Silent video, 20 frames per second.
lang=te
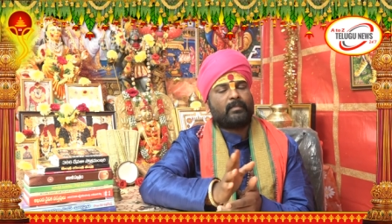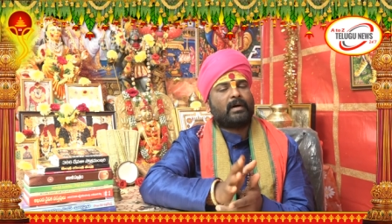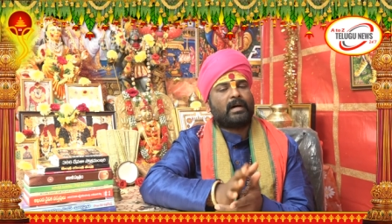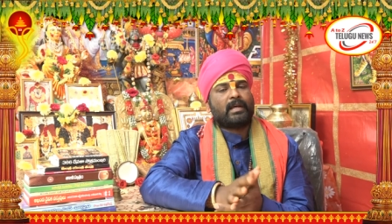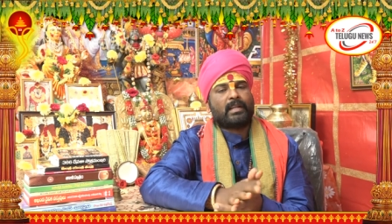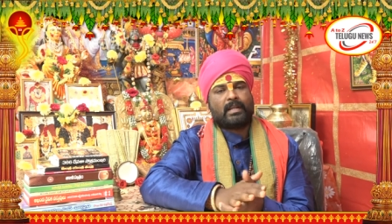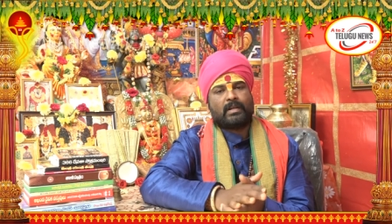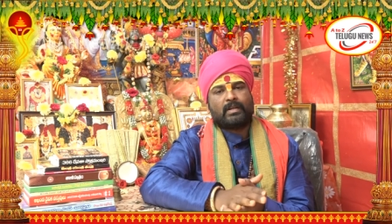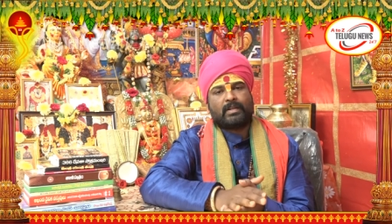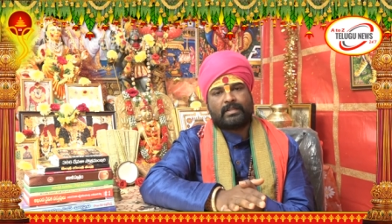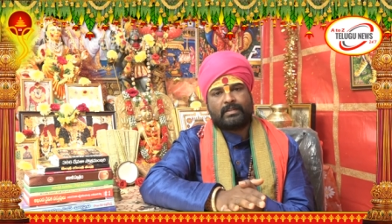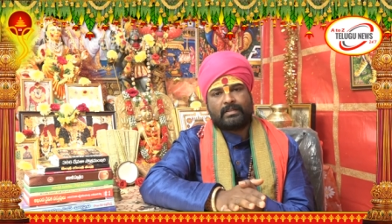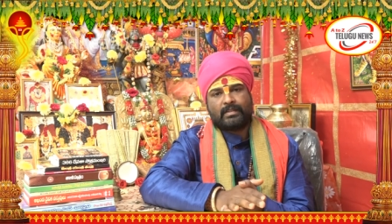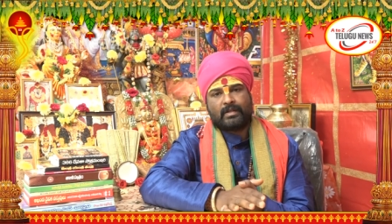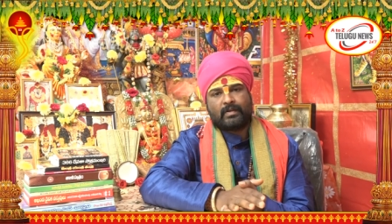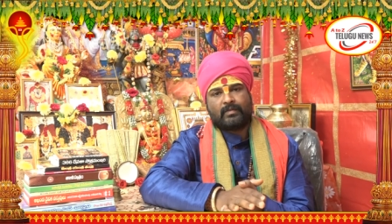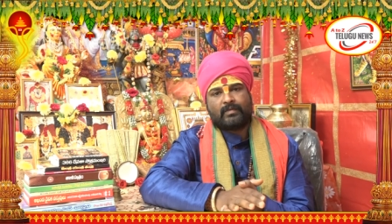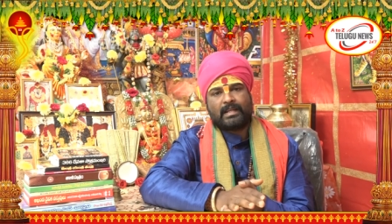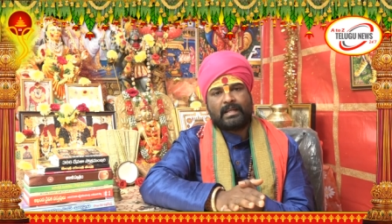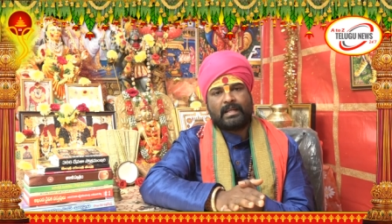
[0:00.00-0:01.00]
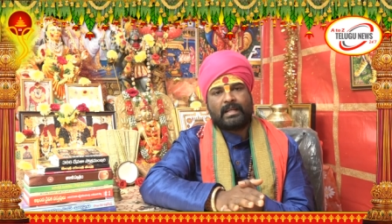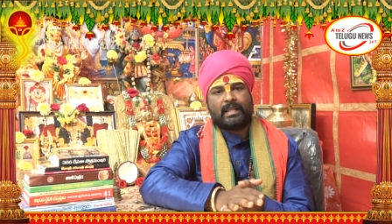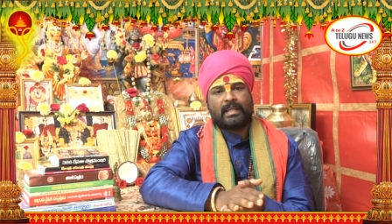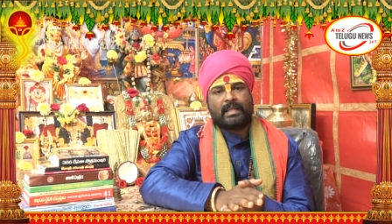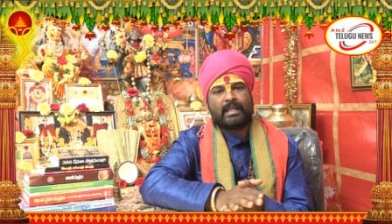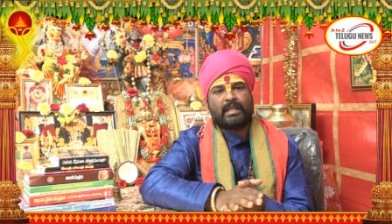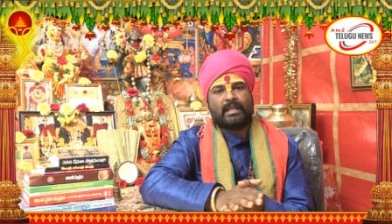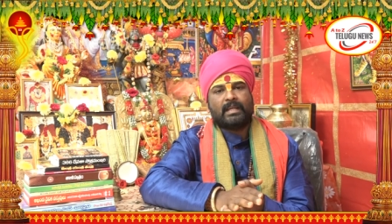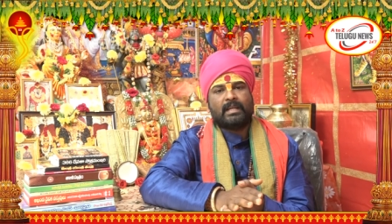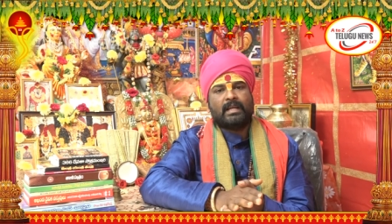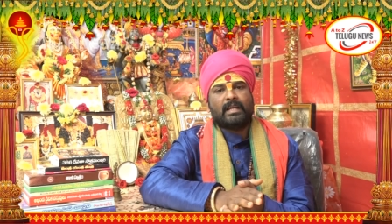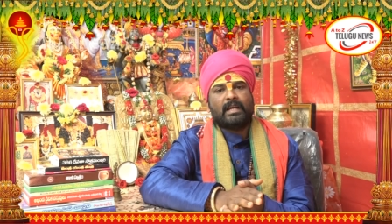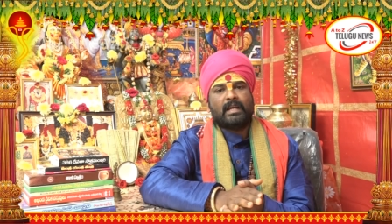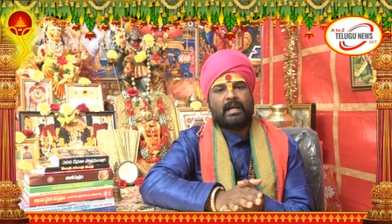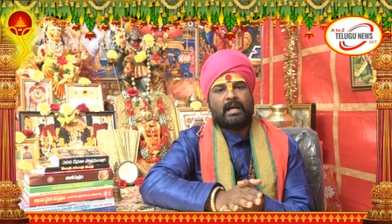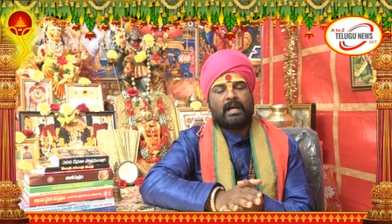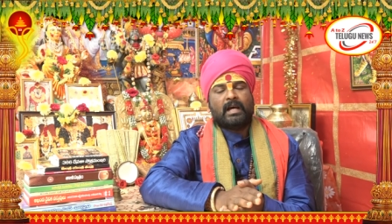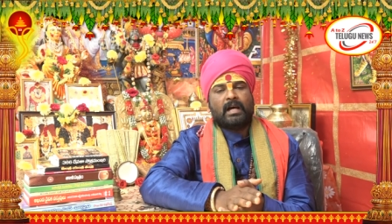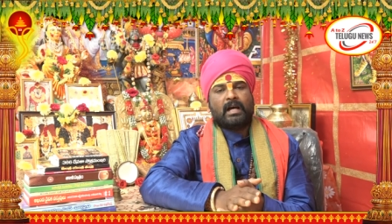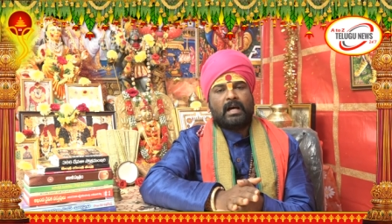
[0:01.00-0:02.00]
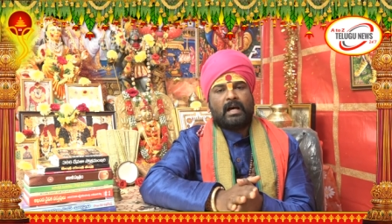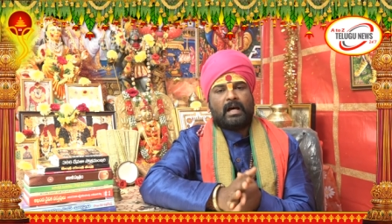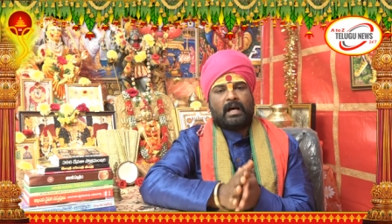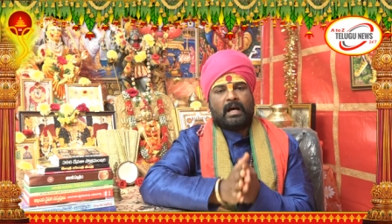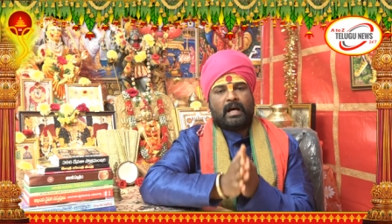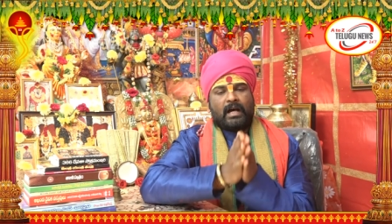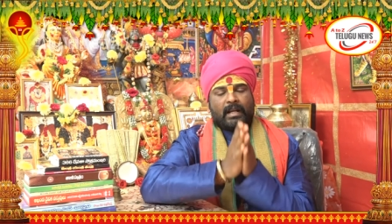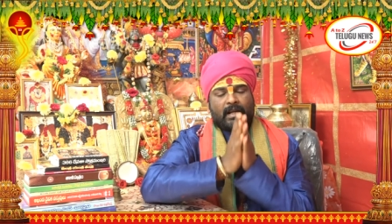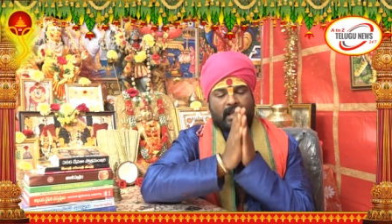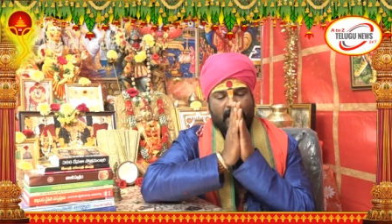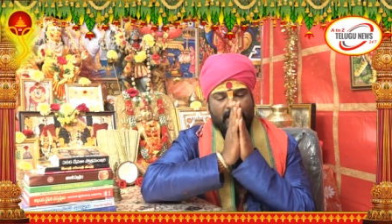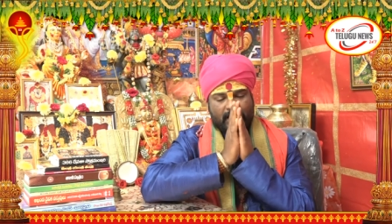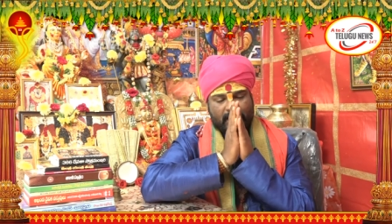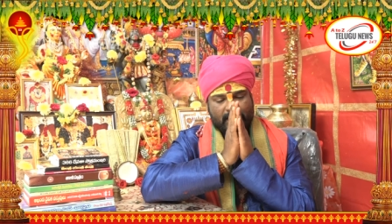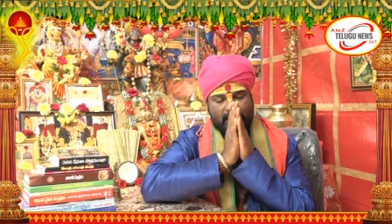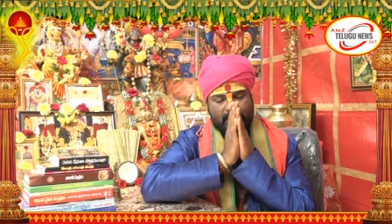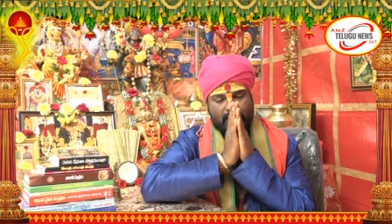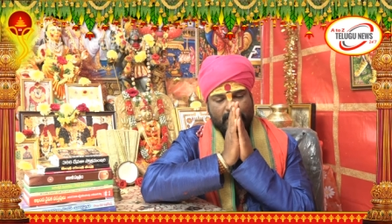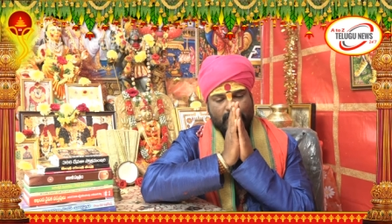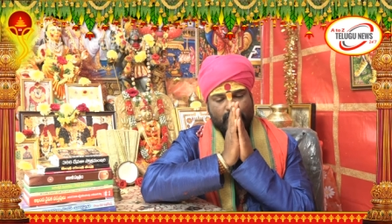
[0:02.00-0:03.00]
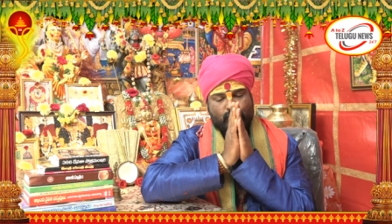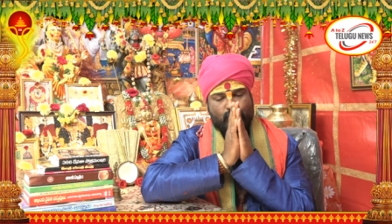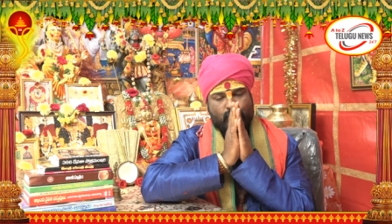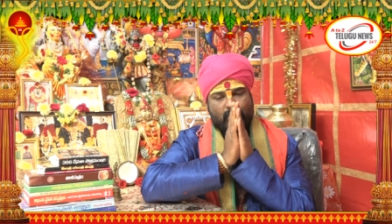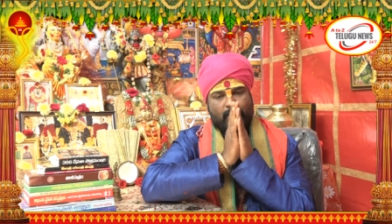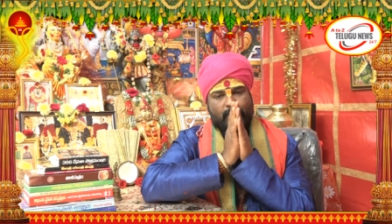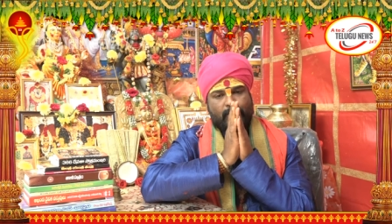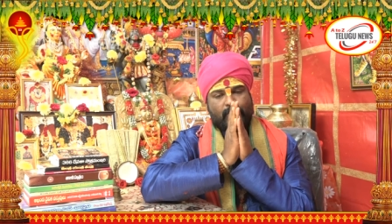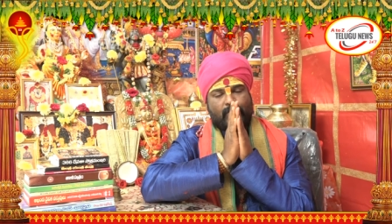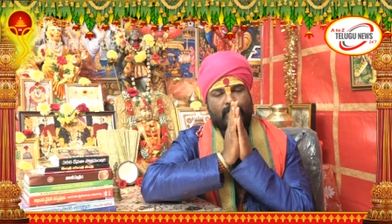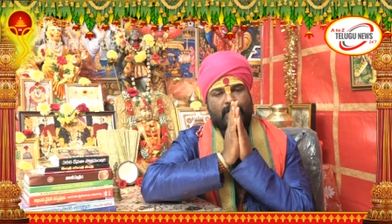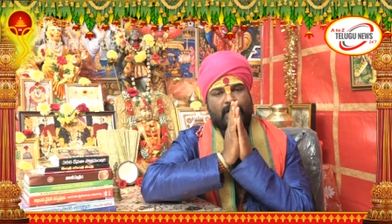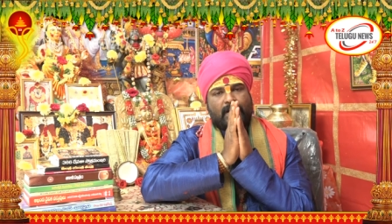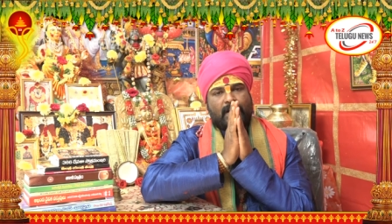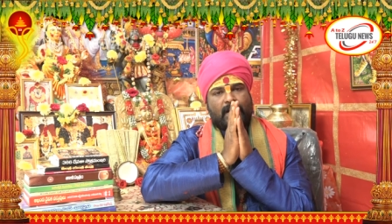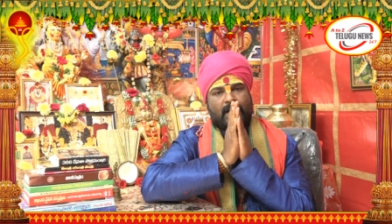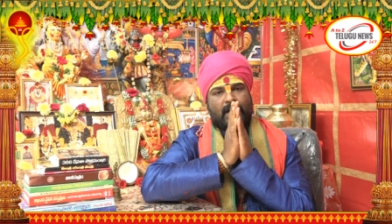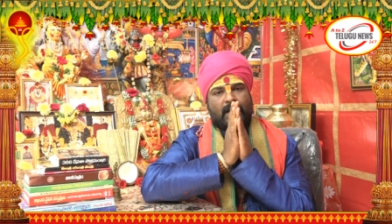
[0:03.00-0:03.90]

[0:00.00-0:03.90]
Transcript: భార్యలు ఇద్దరు వెళ్ళి ఆ నాగేంద్ర స్వామి యొక్క